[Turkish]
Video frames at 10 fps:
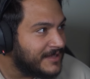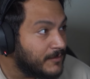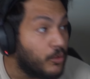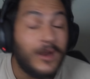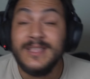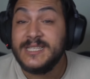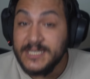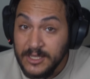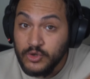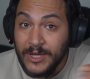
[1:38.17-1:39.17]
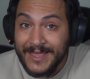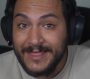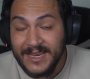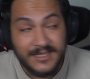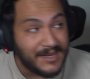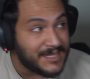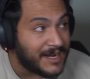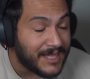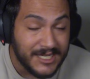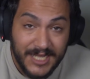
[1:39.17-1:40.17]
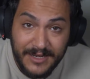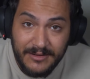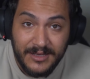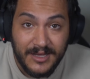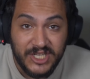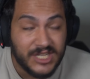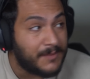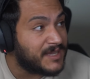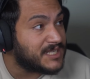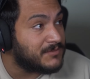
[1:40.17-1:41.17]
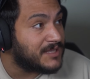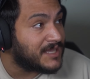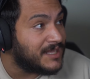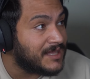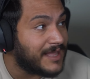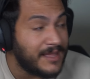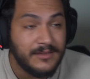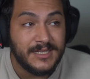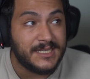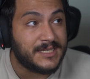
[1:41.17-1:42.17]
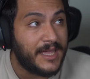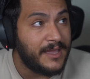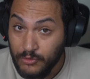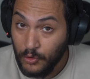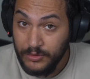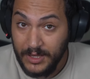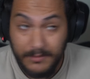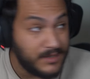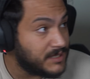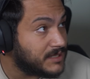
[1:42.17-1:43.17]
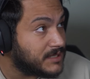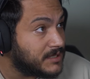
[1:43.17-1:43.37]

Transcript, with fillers: Bu arada sizin de güzel hareketleriniz varsa arkadaşlar e, açıklama kısmındaki linkten siz de gönderebilirsiniz.